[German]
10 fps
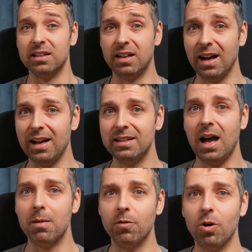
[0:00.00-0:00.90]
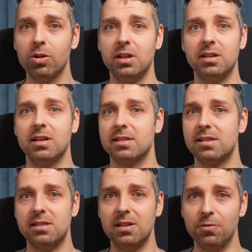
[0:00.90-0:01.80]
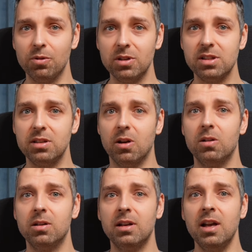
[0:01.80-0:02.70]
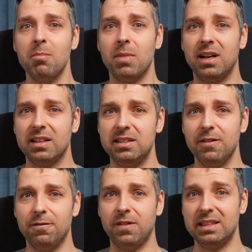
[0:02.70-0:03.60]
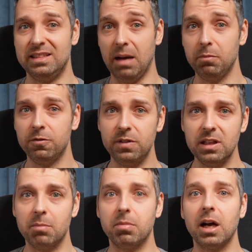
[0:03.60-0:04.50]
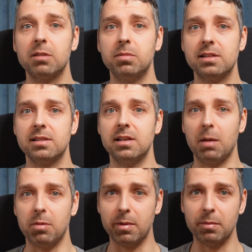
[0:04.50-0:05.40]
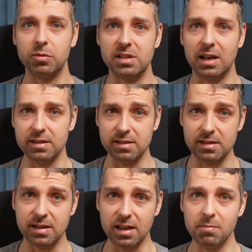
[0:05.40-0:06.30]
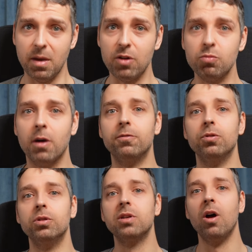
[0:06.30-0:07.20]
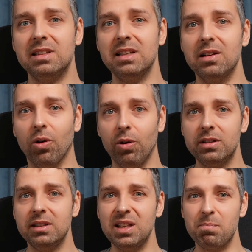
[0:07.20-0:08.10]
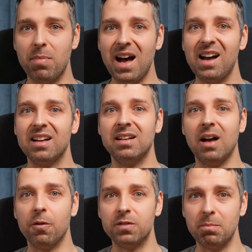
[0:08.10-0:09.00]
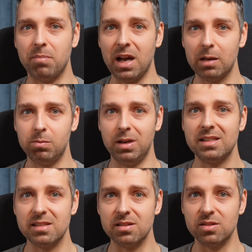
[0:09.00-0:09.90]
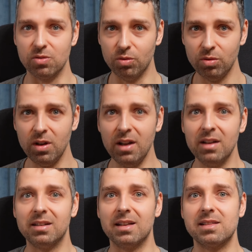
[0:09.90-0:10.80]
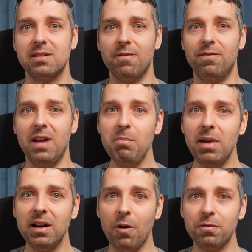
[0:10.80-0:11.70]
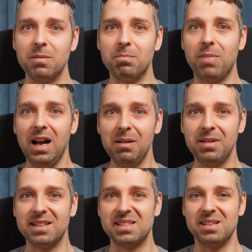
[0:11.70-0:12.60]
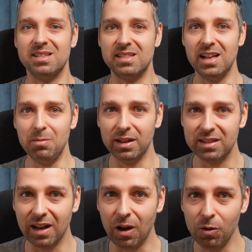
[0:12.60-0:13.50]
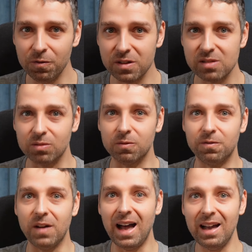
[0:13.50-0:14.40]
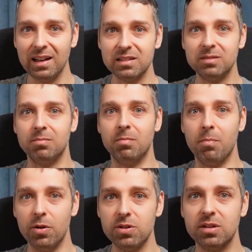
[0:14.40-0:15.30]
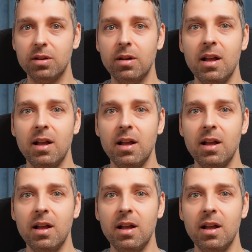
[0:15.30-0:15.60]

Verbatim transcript: gerade am Wochenende, das ist hier wirklich die Hölle. Man hat hier verdammt viele Parkplätze, aber man muss sagen, es ist hier immer überfüllt. Die Leute, die parken auf den Parkplätzen so, dass wenn man auf dem Parkplatz selber drauf ist und fahren möchte,